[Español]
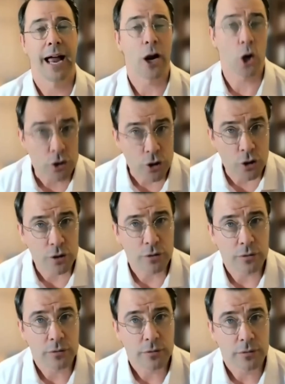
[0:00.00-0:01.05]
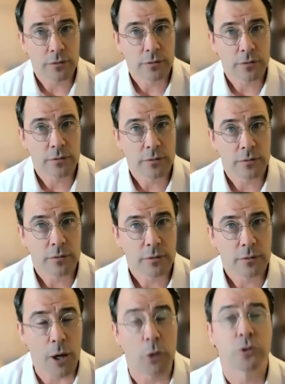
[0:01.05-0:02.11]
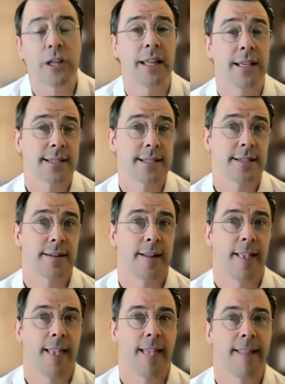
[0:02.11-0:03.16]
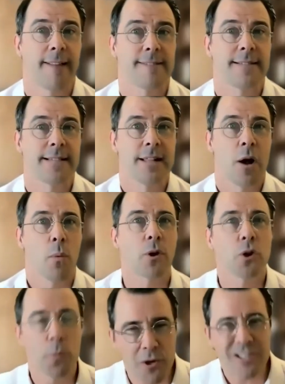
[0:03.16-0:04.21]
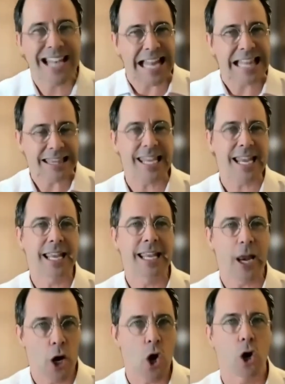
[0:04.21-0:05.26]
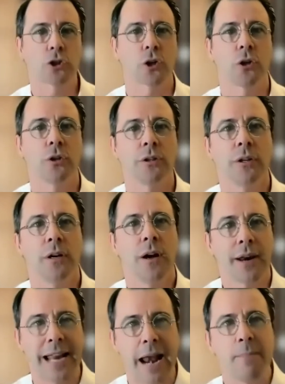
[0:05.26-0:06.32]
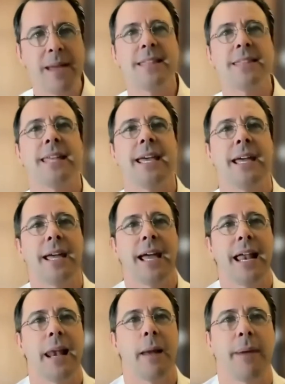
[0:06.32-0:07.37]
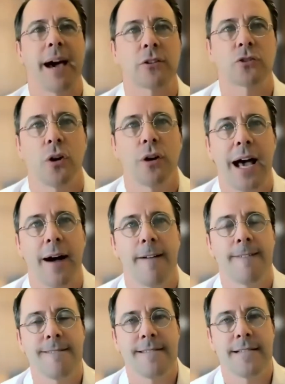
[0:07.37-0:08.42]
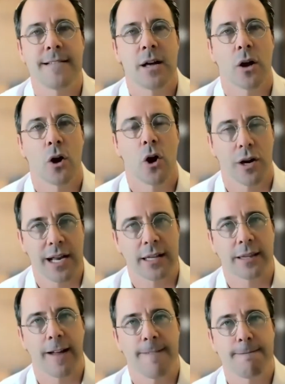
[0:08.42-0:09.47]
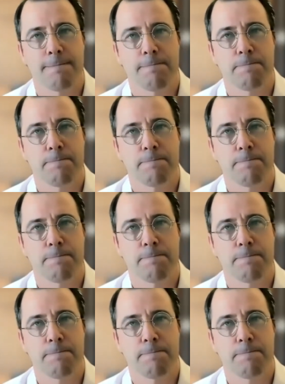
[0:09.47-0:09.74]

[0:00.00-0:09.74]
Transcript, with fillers: ¿Al otro? ¿O a ustedes? Cuando vos sentís que el otro realmente es la persona correcta.